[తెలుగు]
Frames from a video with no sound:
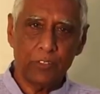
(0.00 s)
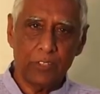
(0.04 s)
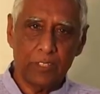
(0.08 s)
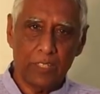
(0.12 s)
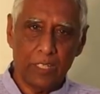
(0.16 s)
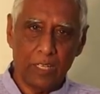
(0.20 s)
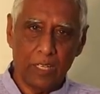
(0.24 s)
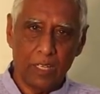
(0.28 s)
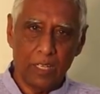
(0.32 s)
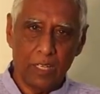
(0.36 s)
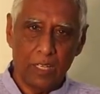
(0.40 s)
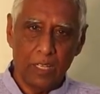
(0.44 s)

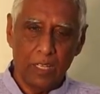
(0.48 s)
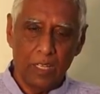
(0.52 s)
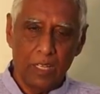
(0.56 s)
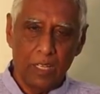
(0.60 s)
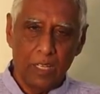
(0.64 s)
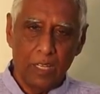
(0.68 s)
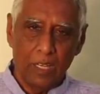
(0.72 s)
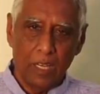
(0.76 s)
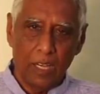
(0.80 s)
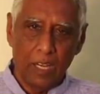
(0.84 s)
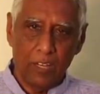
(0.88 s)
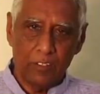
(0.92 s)
ముద్ర
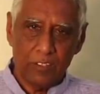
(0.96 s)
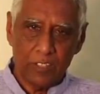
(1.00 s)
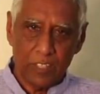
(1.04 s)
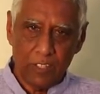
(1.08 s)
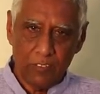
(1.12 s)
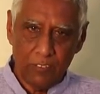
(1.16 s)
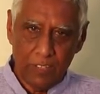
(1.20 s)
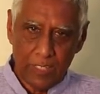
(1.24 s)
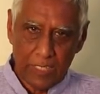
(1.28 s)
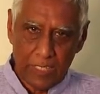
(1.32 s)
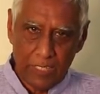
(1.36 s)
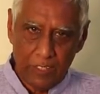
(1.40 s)

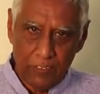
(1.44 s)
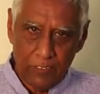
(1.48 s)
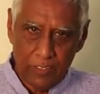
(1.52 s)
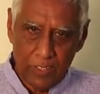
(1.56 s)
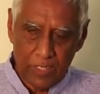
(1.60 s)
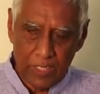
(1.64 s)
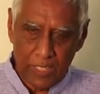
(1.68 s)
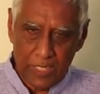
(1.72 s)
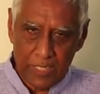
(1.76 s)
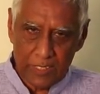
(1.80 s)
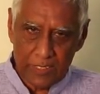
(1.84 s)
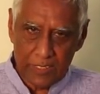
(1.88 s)
అవతల వాళ్ళకి
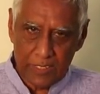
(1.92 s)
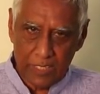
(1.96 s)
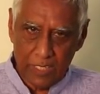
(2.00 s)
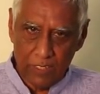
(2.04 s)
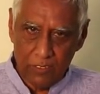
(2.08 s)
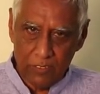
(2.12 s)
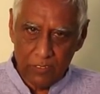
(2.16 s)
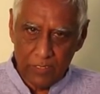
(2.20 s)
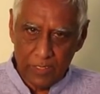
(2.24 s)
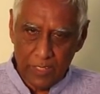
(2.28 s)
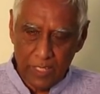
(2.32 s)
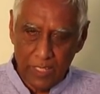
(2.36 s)
ఏమైనా
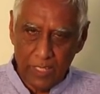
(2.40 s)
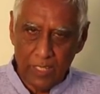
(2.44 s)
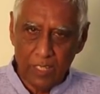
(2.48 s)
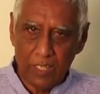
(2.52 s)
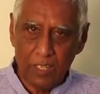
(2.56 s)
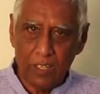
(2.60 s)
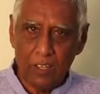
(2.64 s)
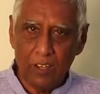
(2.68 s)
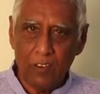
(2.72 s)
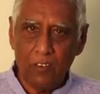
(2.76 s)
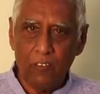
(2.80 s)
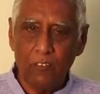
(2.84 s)
కష్టాలుంటే
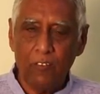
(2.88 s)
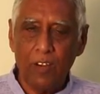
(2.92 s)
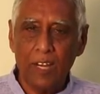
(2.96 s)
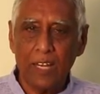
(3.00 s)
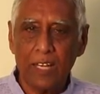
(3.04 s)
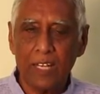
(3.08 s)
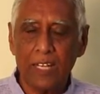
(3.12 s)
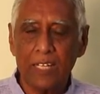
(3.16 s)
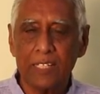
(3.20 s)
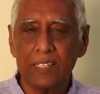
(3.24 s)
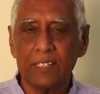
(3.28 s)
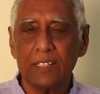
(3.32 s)

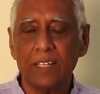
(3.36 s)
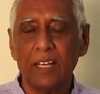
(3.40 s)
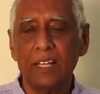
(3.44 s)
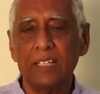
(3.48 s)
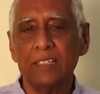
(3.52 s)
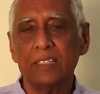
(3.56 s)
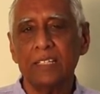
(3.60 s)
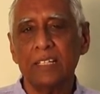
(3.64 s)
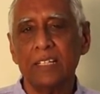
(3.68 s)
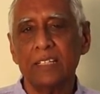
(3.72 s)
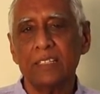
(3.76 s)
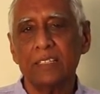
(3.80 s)
వాళ్ళ
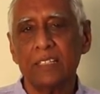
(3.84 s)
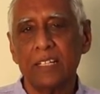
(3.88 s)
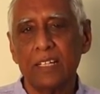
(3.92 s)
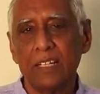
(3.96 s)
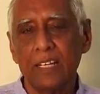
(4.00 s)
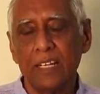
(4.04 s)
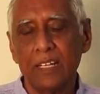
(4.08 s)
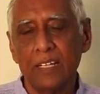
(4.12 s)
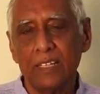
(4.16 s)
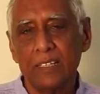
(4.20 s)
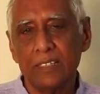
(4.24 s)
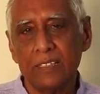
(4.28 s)
కష్టాలు
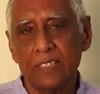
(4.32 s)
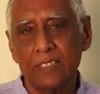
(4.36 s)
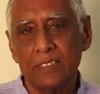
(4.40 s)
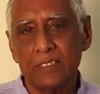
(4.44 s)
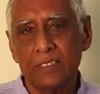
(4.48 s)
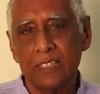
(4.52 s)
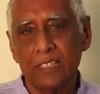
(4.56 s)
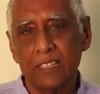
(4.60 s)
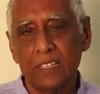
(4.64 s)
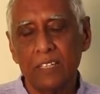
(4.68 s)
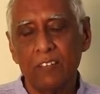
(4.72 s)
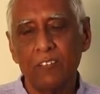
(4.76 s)
తీర్చడానికి
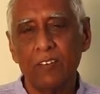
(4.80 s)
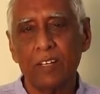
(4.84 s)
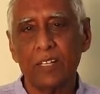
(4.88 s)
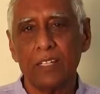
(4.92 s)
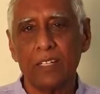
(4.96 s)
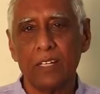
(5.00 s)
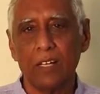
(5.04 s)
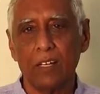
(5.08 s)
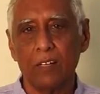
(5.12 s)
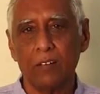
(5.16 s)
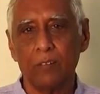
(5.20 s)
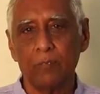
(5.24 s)
చేసేదే
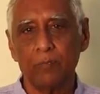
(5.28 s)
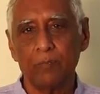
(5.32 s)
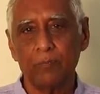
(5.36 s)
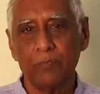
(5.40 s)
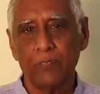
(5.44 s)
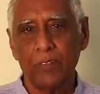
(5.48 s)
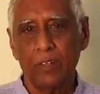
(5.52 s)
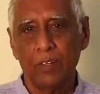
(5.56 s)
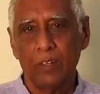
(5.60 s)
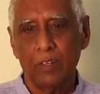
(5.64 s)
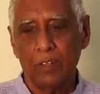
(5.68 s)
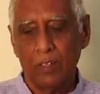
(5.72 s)
వరద
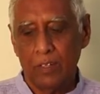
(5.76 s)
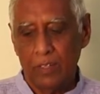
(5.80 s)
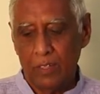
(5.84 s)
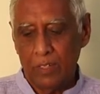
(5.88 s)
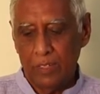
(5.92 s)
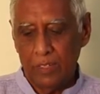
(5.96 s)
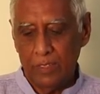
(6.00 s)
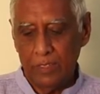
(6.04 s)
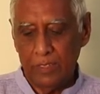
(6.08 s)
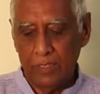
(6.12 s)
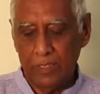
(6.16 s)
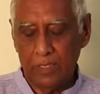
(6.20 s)

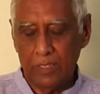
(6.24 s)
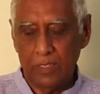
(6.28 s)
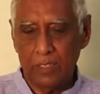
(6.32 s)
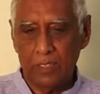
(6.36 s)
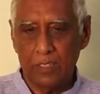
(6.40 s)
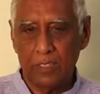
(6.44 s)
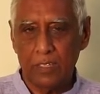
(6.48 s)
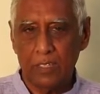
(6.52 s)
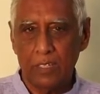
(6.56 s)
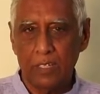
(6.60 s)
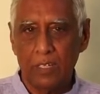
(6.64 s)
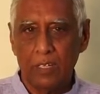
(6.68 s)
ఇది
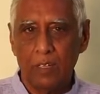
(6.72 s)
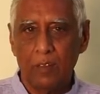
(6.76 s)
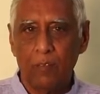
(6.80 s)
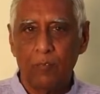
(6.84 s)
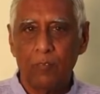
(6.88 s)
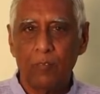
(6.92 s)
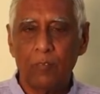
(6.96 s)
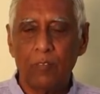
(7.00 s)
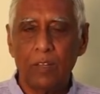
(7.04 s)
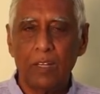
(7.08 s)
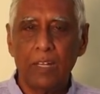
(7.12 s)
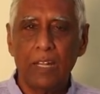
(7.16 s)

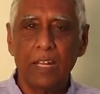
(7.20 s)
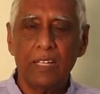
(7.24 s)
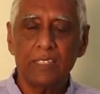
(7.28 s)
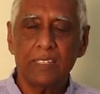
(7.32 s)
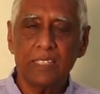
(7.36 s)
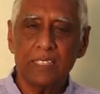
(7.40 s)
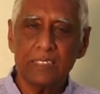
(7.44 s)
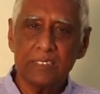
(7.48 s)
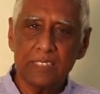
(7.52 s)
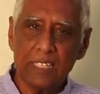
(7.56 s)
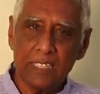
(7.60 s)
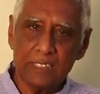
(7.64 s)

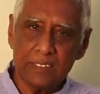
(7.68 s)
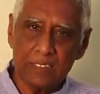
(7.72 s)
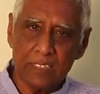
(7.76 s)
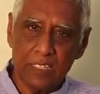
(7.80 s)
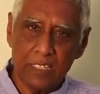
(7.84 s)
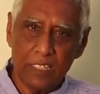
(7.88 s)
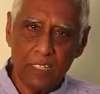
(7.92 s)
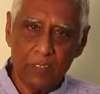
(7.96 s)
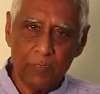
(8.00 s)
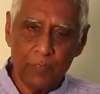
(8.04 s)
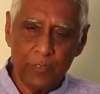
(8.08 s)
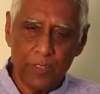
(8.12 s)
లలిత
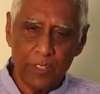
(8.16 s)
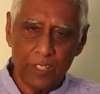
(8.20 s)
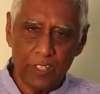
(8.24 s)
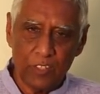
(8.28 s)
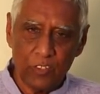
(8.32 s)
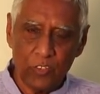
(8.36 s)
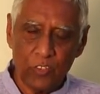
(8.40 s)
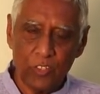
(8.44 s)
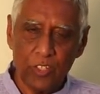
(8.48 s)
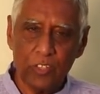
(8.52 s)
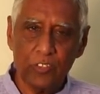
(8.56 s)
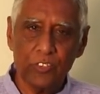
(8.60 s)

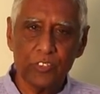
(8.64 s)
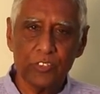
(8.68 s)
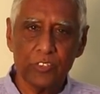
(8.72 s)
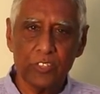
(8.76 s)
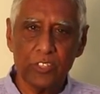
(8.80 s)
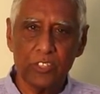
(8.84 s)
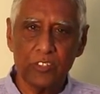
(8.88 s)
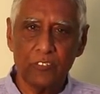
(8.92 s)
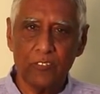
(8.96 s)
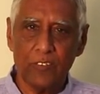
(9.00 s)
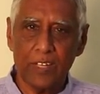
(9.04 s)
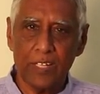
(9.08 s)
సహస్రంలో కూడా
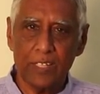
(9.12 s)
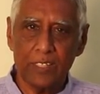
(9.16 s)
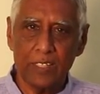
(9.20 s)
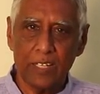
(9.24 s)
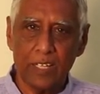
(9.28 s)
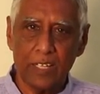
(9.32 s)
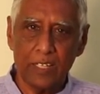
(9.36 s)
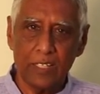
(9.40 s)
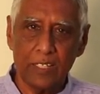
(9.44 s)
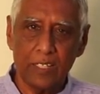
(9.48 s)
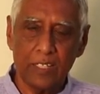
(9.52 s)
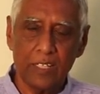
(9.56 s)
వస్తుంది వరద
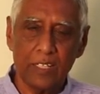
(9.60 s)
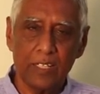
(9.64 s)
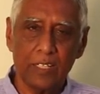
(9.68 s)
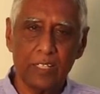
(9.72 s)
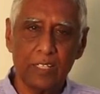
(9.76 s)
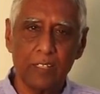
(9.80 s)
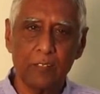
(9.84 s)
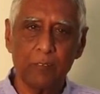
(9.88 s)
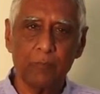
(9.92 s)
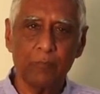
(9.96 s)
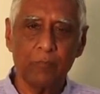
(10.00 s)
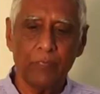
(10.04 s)
అని
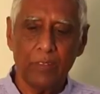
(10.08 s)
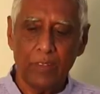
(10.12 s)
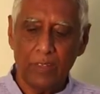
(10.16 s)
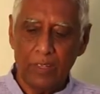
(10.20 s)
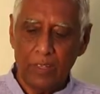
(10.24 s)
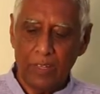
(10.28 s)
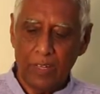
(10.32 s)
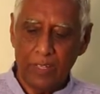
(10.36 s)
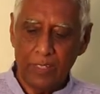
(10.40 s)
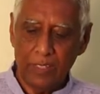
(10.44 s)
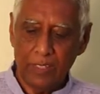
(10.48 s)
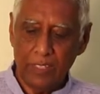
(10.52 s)
అని
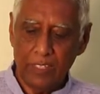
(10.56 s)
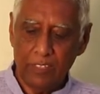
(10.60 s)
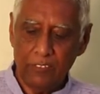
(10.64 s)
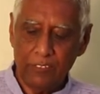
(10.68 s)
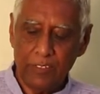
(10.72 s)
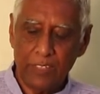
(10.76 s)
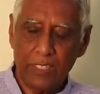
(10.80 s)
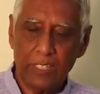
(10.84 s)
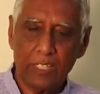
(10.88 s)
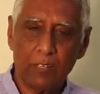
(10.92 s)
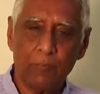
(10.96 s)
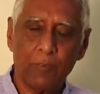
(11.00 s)
అంటే ఈ
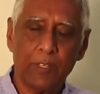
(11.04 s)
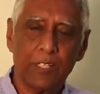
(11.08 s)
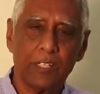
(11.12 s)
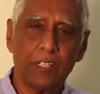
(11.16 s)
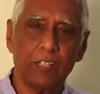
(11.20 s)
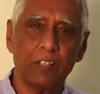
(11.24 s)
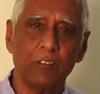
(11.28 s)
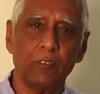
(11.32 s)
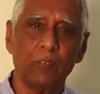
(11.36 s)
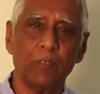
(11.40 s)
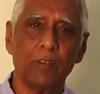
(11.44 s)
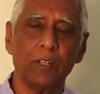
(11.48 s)
విధంగా
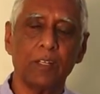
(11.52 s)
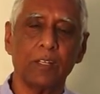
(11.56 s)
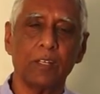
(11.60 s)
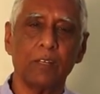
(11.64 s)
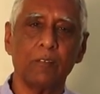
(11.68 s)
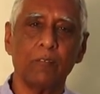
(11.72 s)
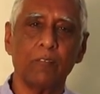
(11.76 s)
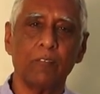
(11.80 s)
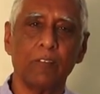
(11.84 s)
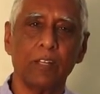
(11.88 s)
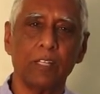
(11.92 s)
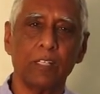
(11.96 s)
పెట్టడం అన్నమాట
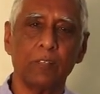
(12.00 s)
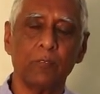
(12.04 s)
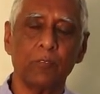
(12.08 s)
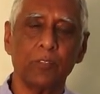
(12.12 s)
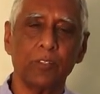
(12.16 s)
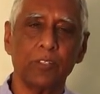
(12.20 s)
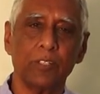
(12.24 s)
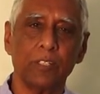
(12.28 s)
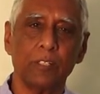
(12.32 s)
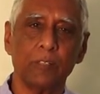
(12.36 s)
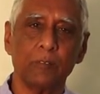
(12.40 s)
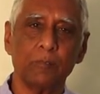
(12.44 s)
వరద
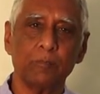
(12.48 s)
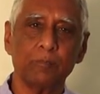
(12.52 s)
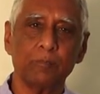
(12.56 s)
ముద్ర